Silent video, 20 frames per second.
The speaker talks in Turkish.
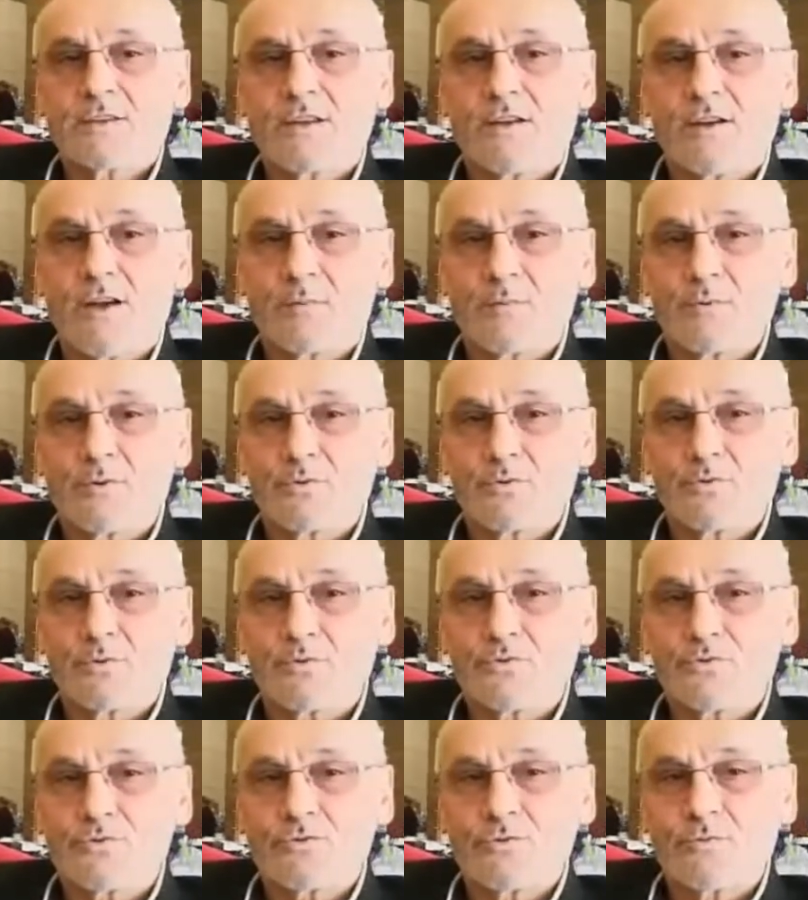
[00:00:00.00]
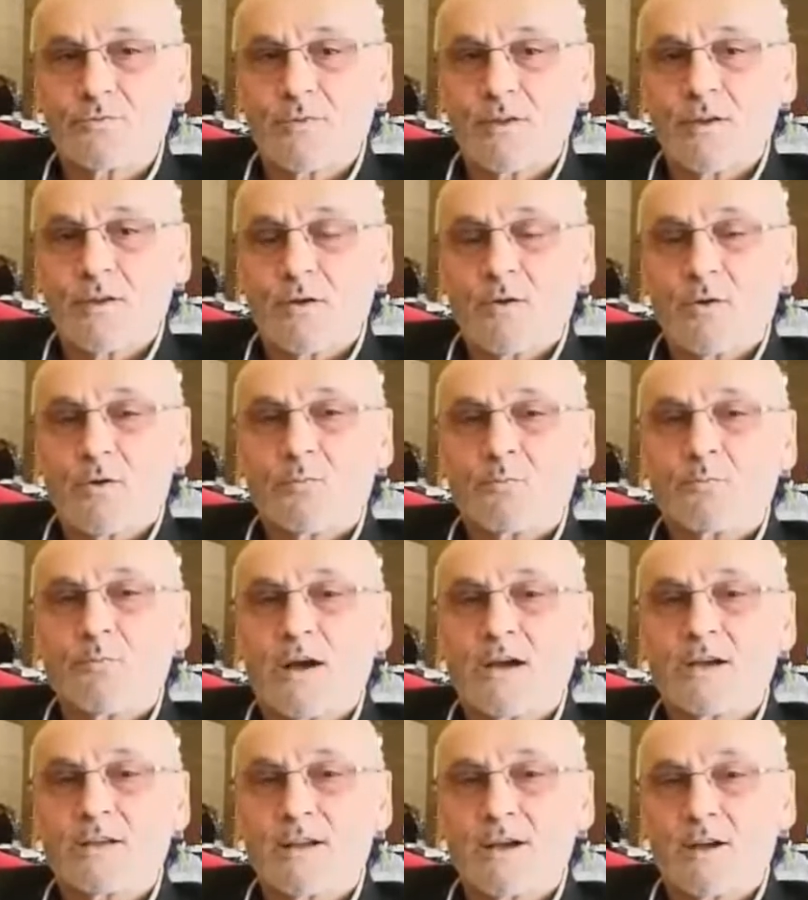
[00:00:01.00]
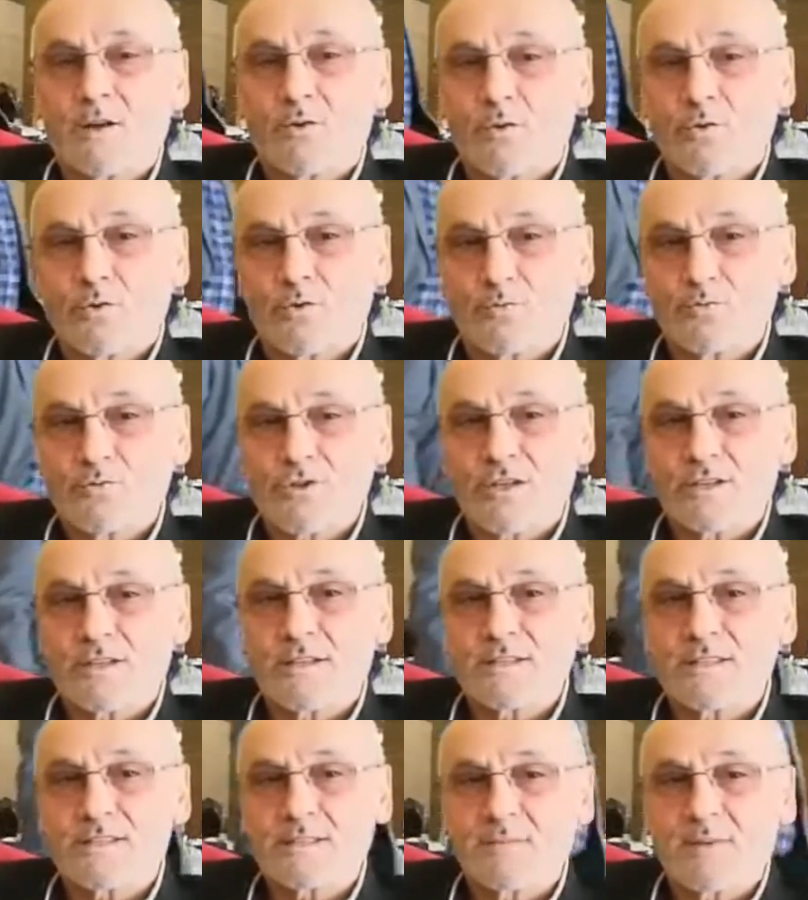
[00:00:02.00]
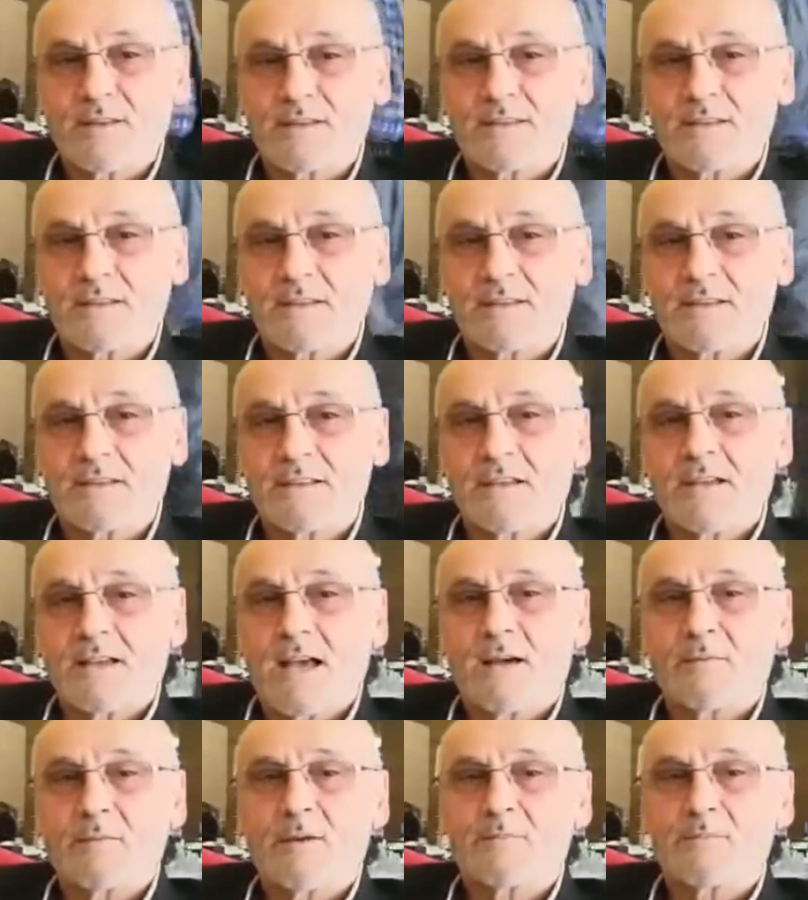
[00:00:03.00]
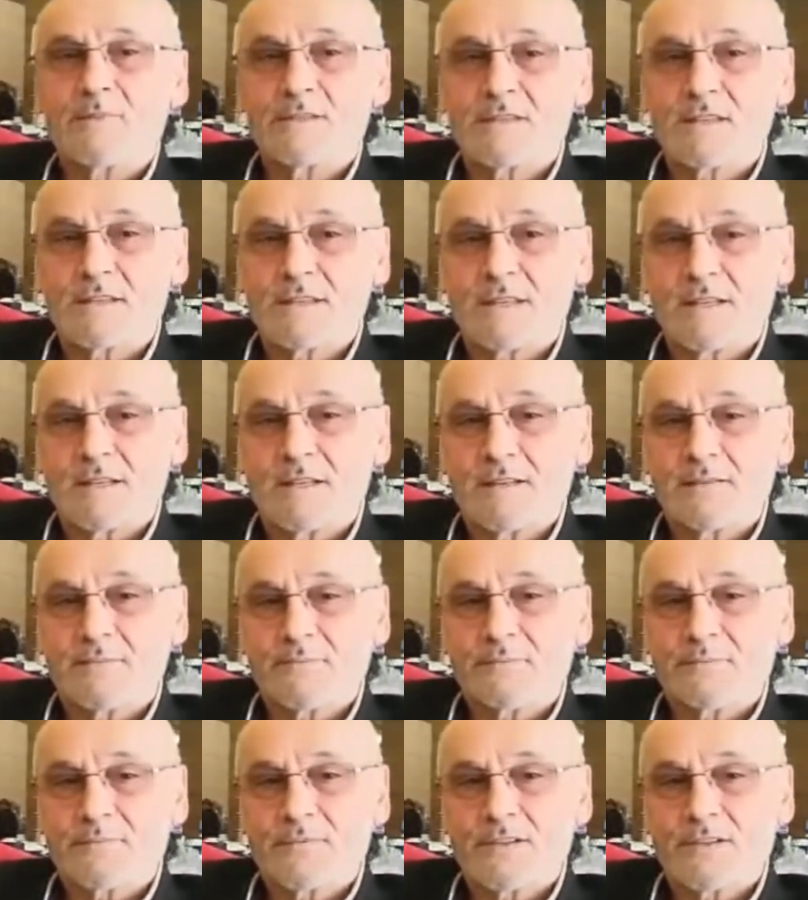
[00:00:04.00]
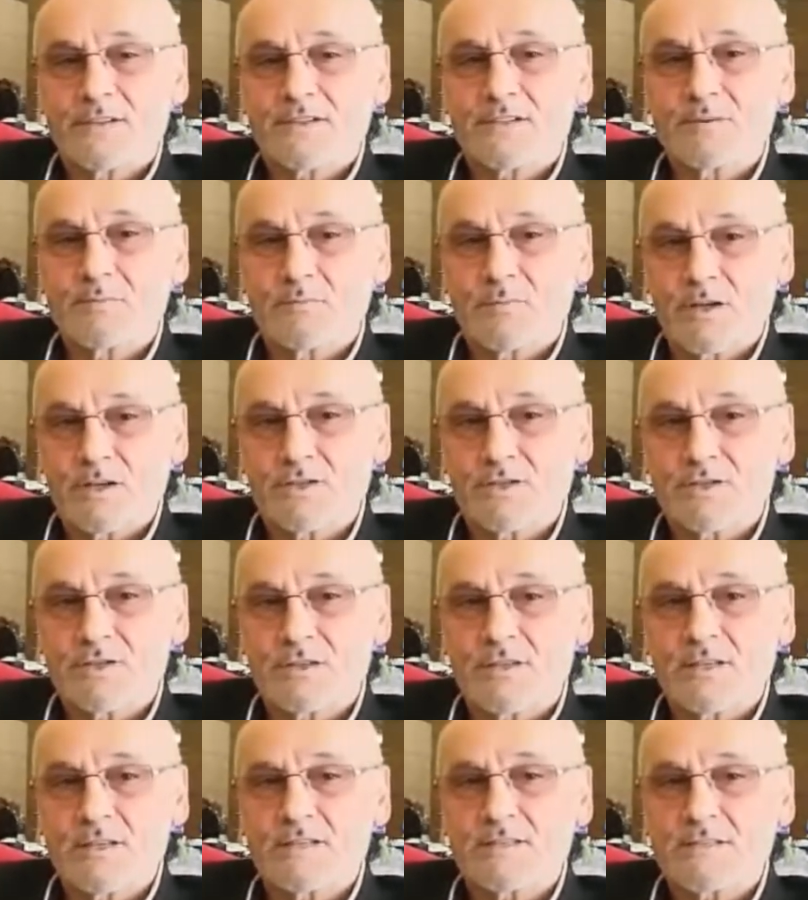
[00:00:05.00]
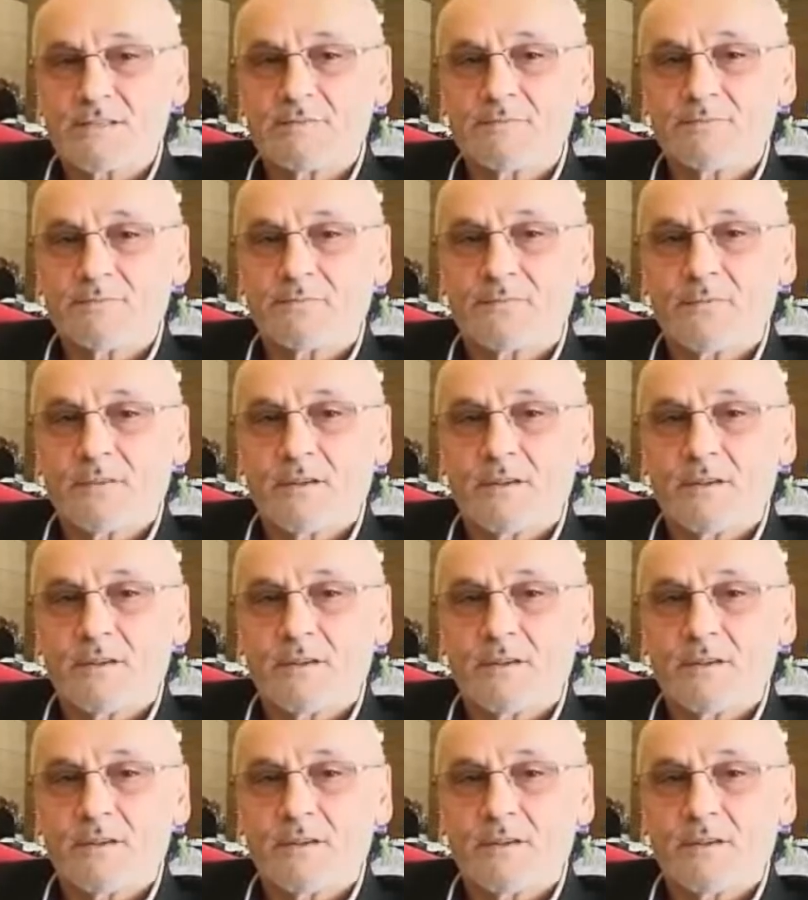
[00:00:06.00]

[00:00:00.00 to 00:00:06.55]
Devam ediyoruz. Bayrağı oğlumuza teslim ettik. Ama biz de gene işin başındayız.